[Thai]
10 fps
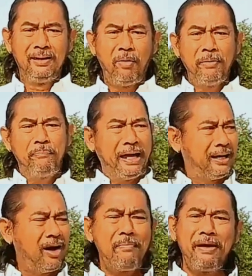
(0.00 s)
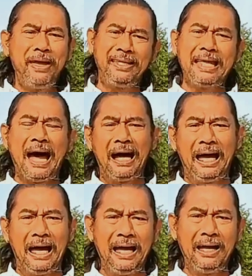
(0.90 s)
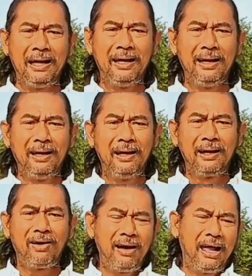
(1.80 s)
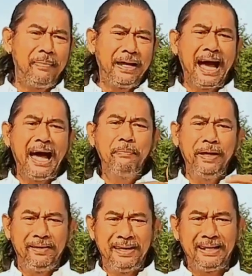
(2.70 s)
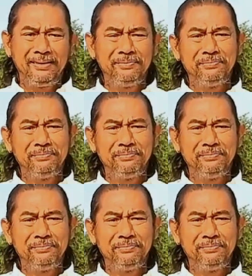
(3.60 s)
บ่อนปิดแล้วก็ไม่มีตังค์อ่ะ ก็เลยเป็นการผิดนัด